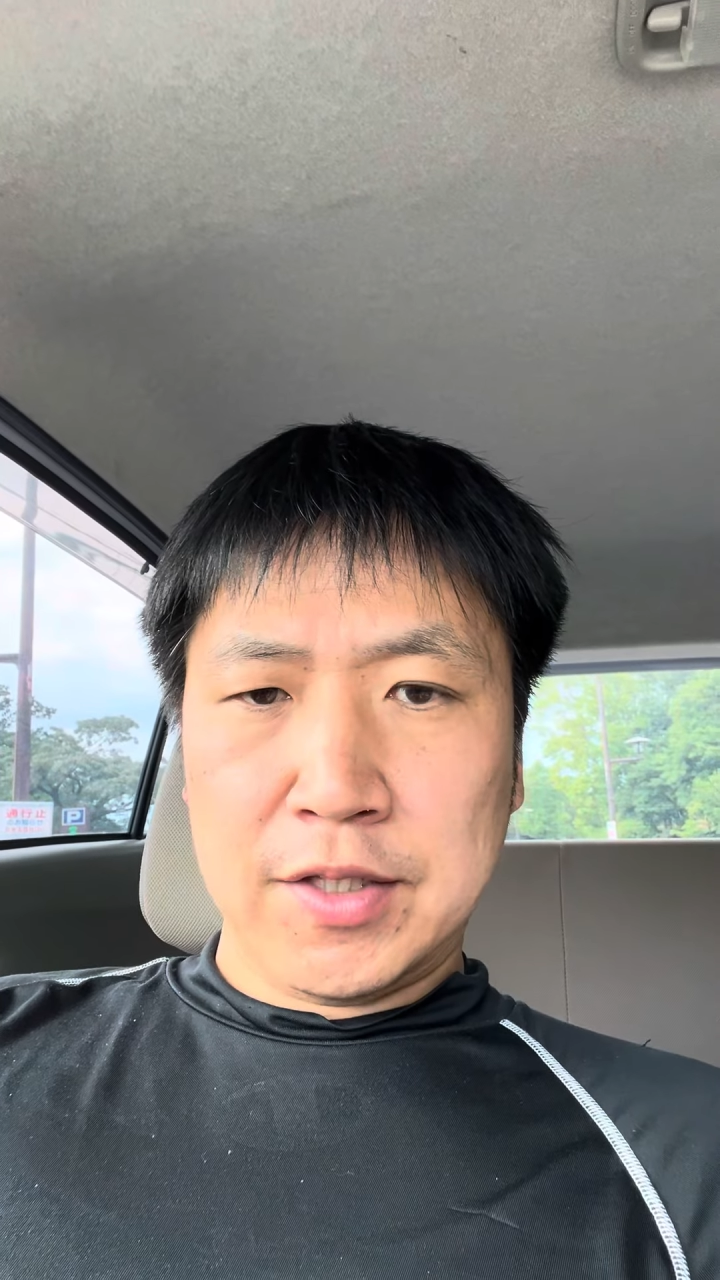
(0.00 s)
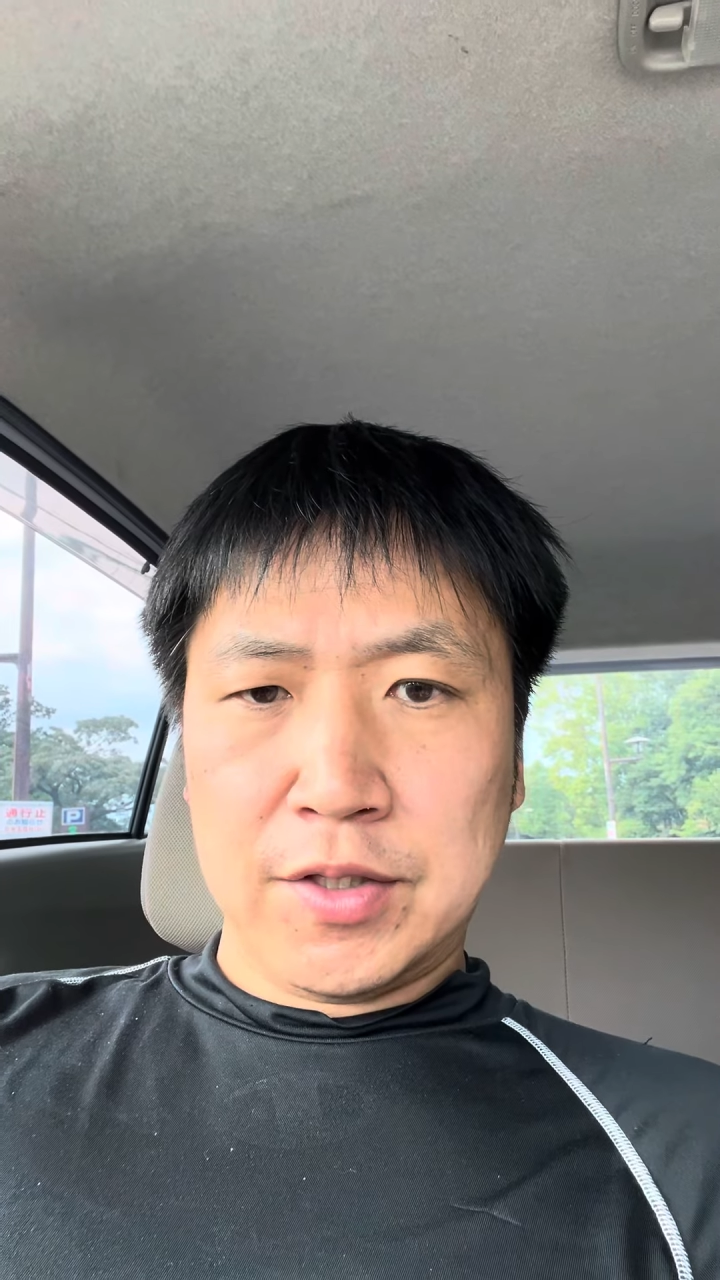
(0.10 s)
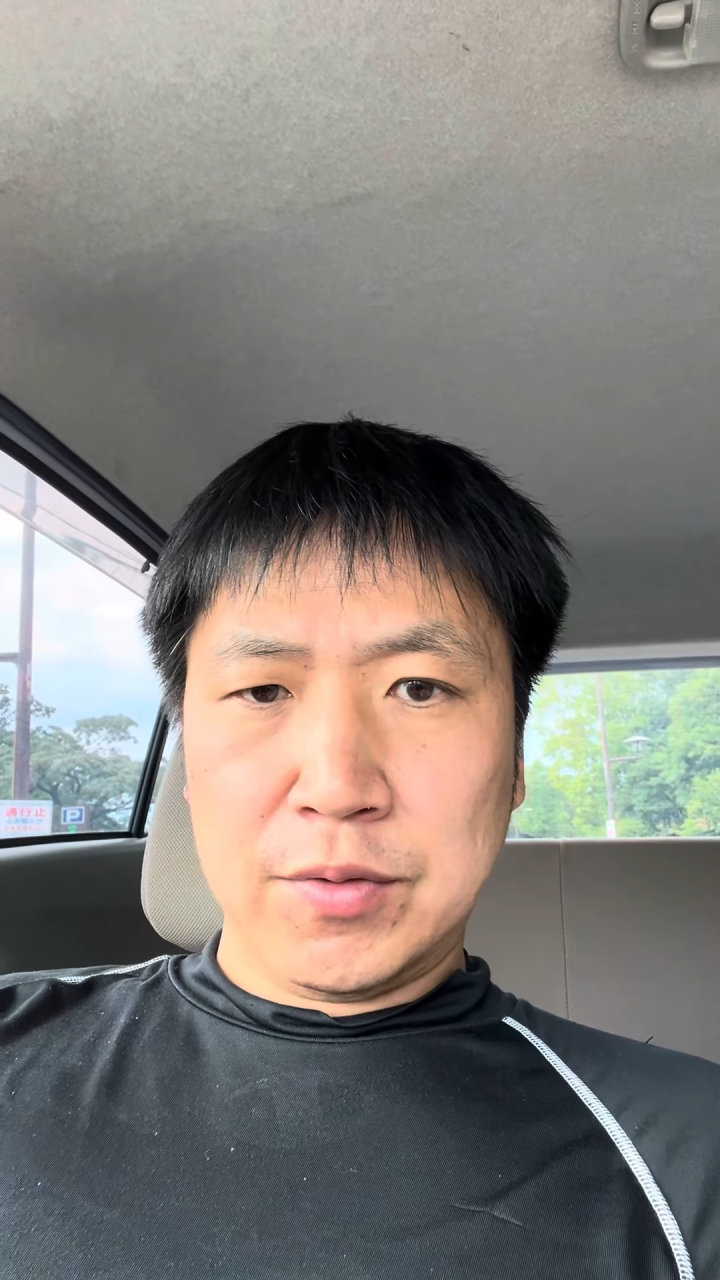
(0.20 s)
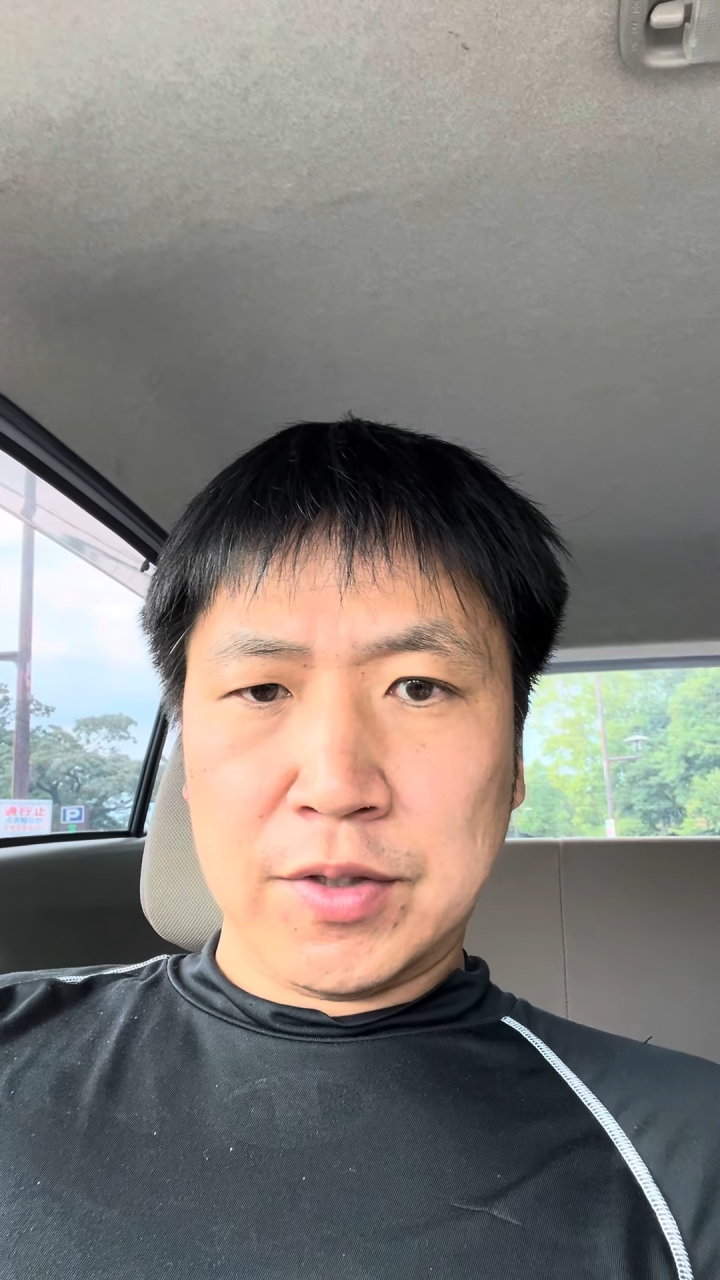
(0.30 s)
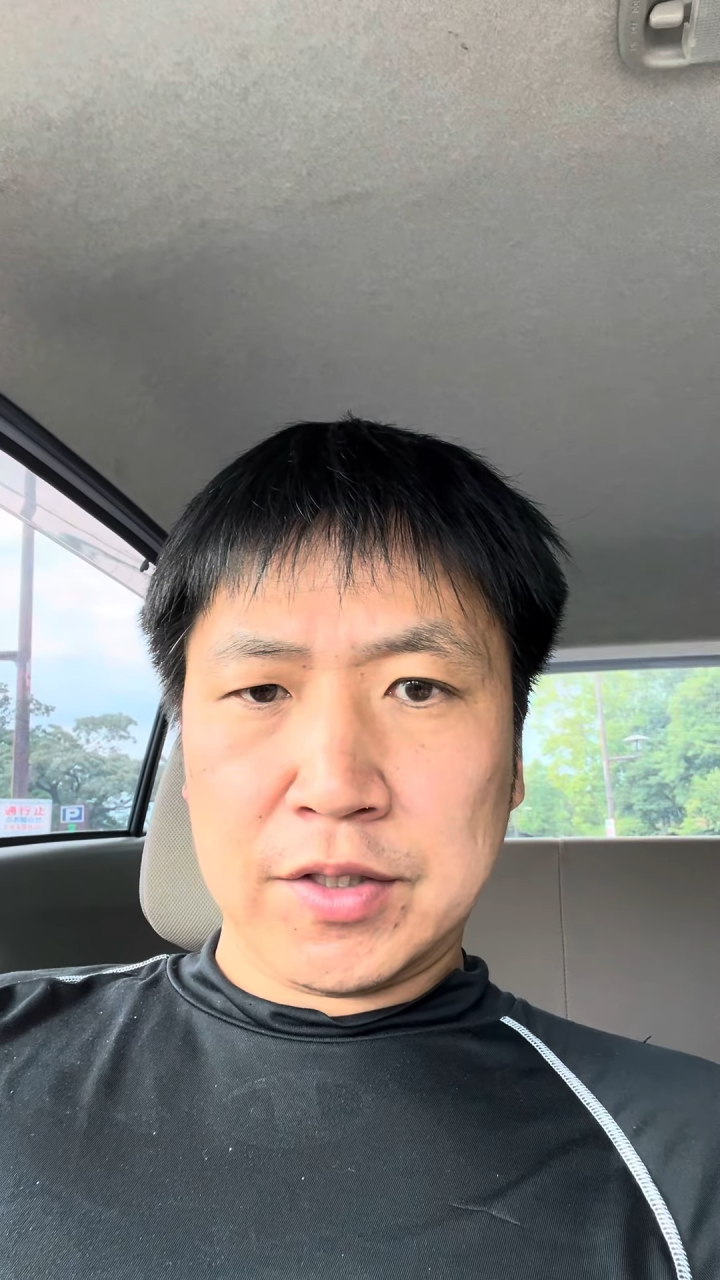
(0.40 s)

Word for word: いっていう